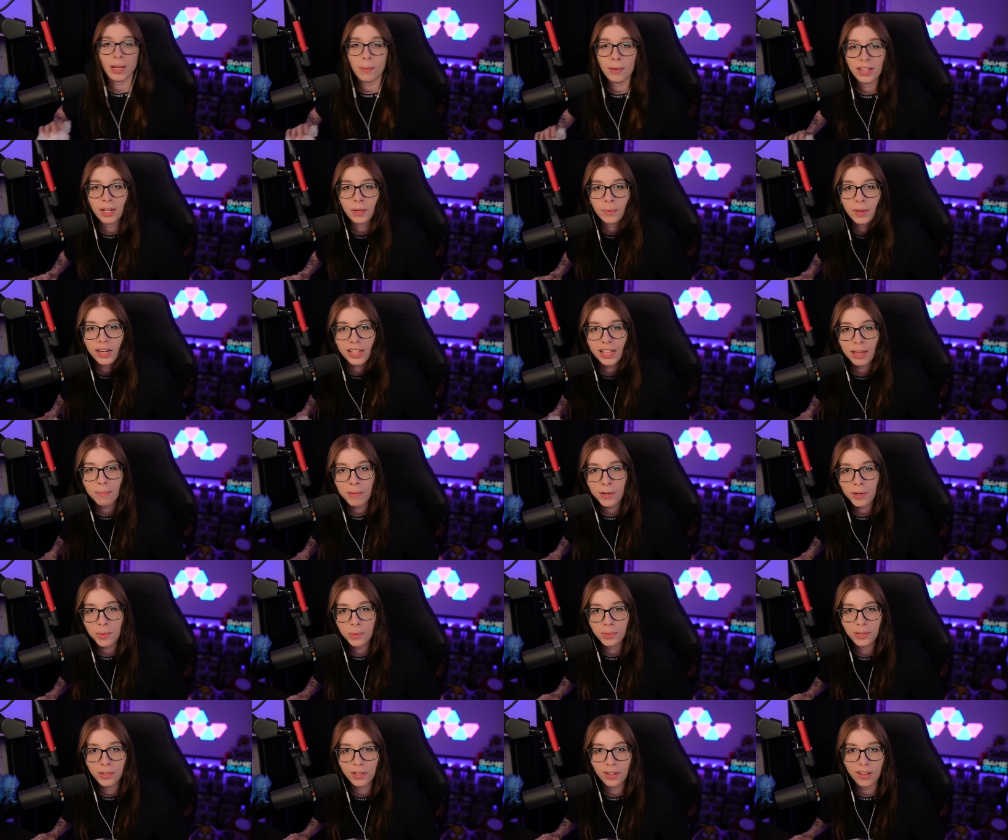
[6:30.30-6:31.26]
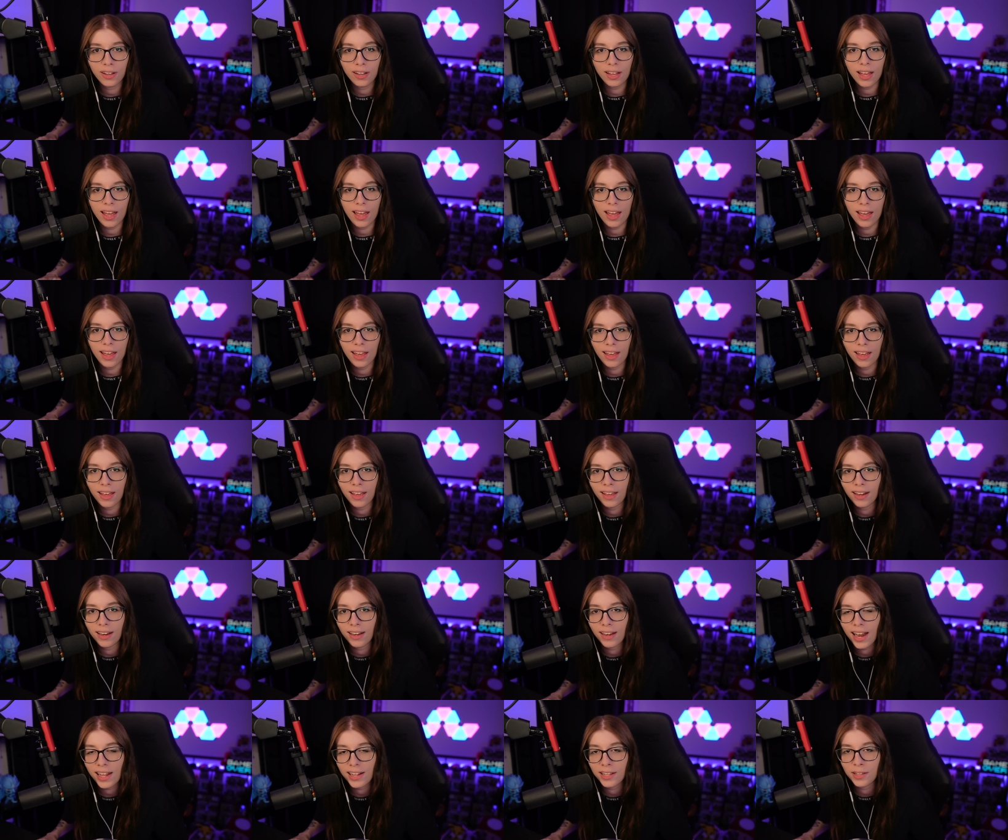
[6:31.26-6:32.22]
da qualche minuto
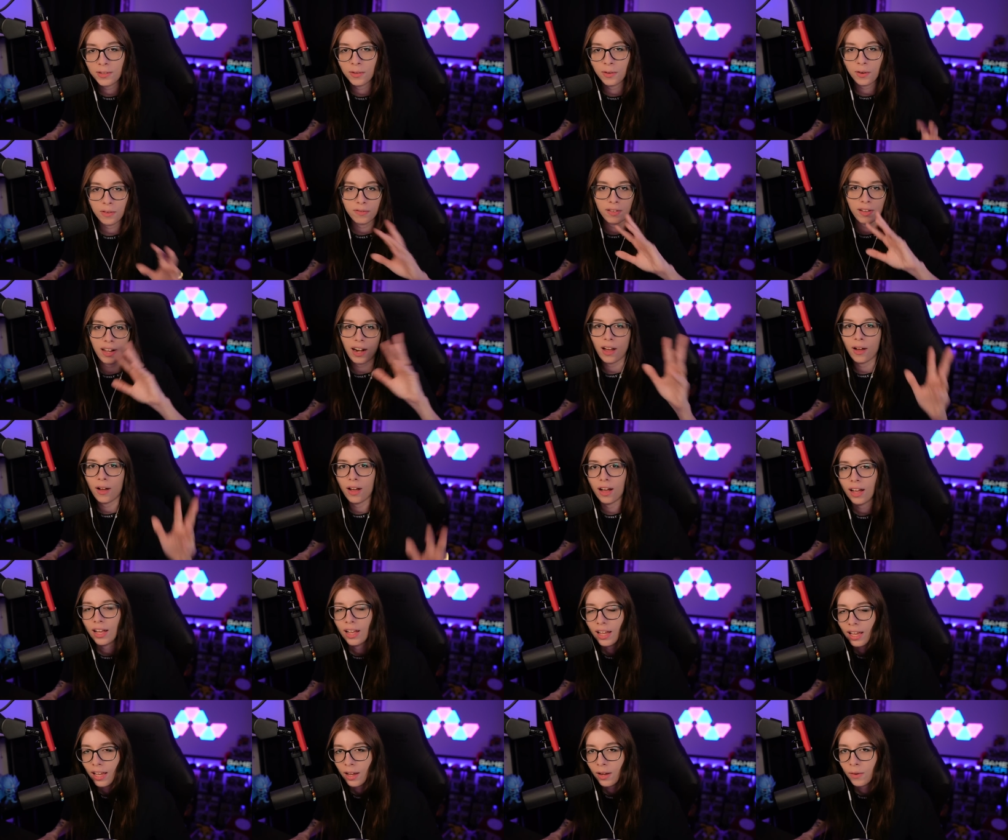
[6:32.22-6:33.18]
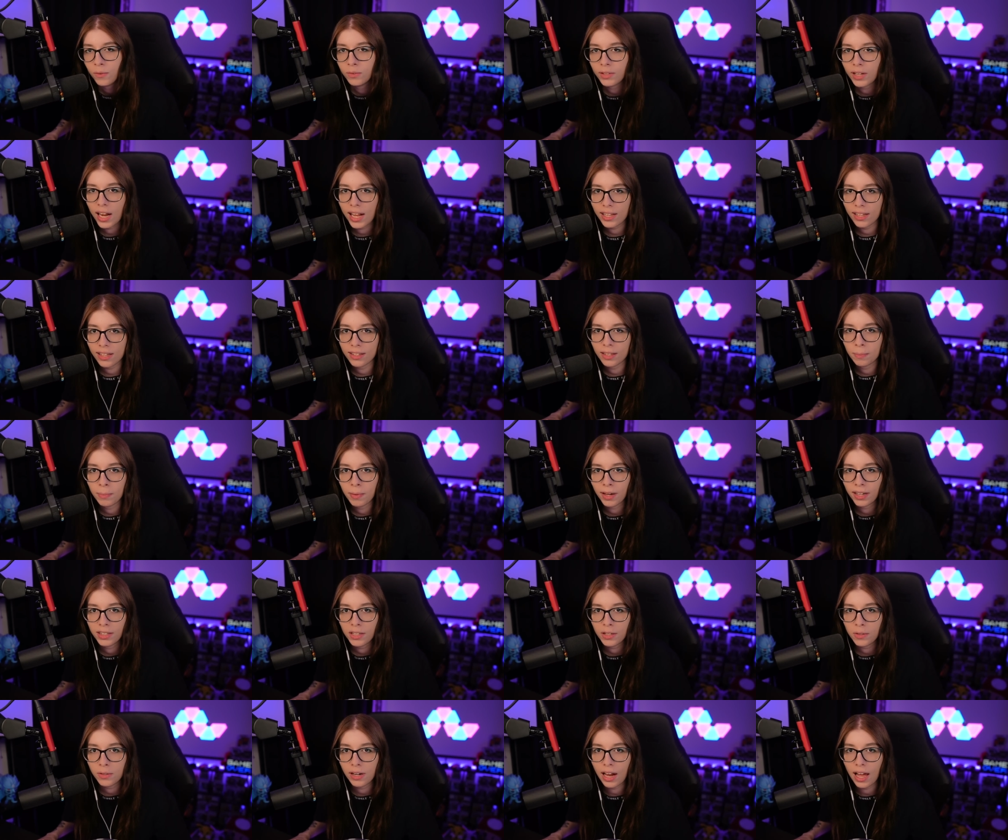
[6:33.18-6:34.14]
e l'editor farà un edit
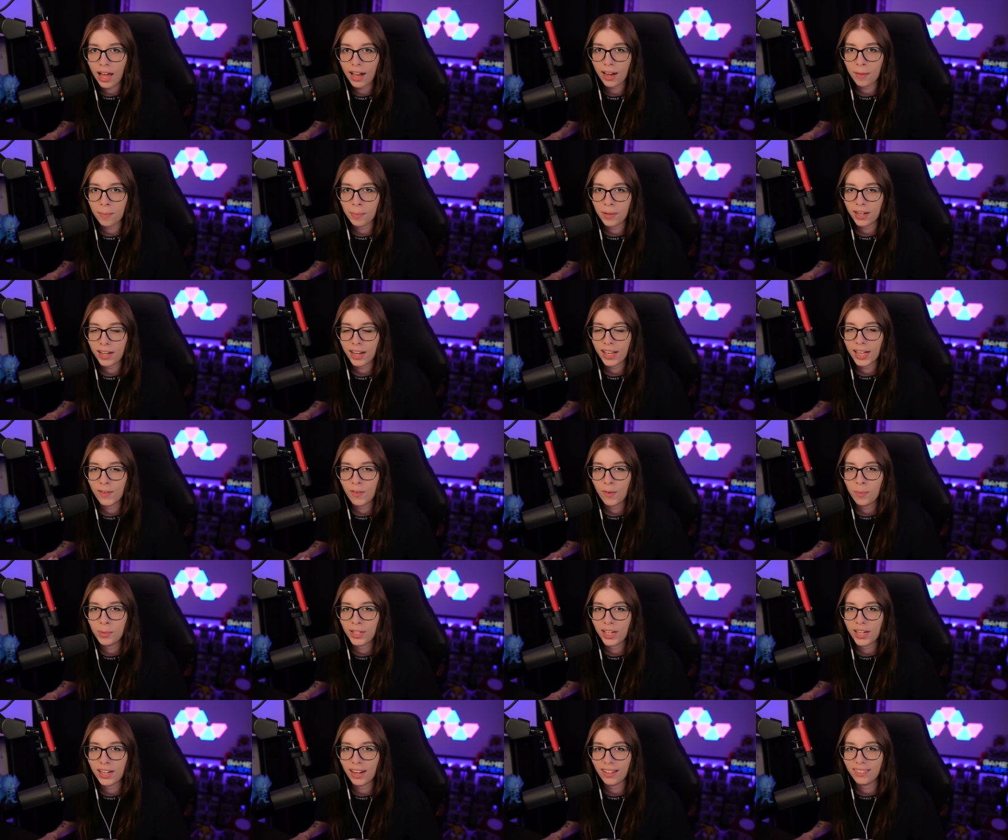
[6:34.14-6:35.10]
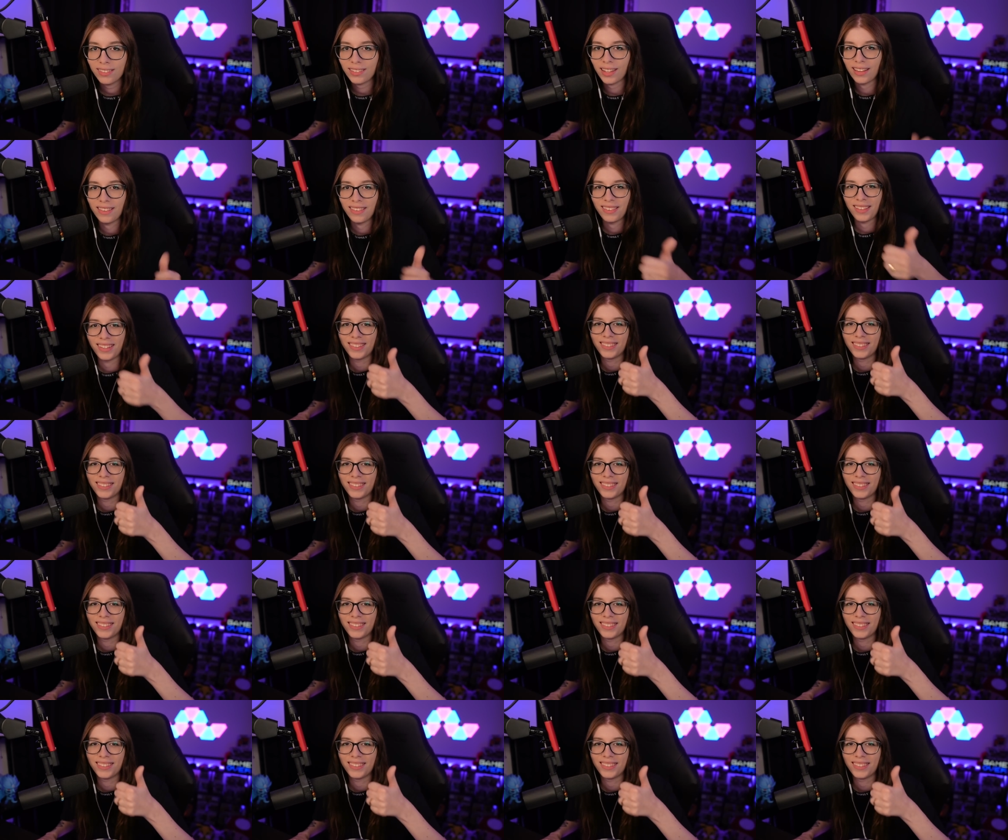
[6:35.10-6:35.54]
particolare perché devo pulire la stanza.